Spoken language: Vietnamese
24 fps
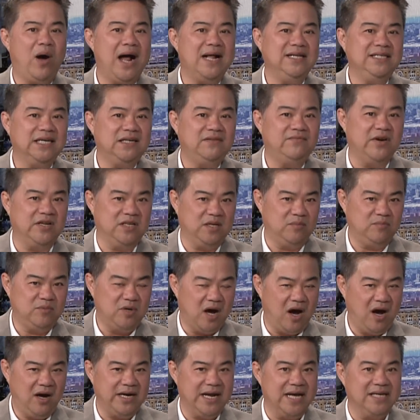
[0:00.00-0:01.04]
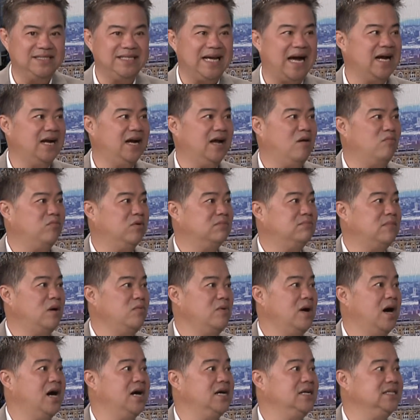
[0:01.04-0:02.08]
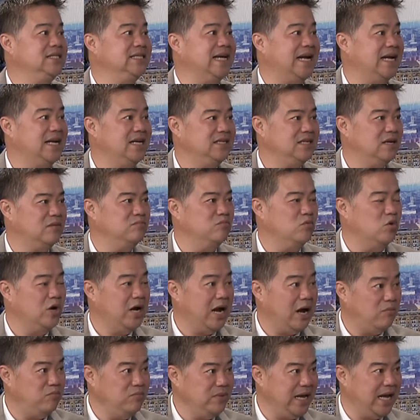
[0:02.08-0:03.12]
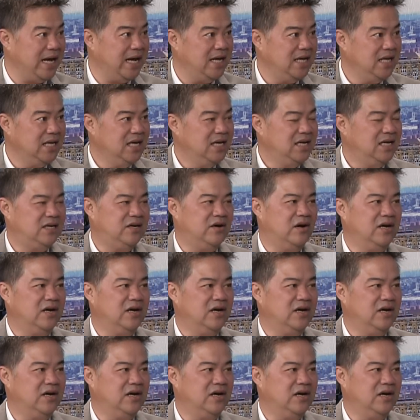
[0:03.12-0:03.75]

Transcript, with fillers: hóa chất vào trong đó để xăng nó không có bốc hơi nhanh trong mùa nóng nè, ừ.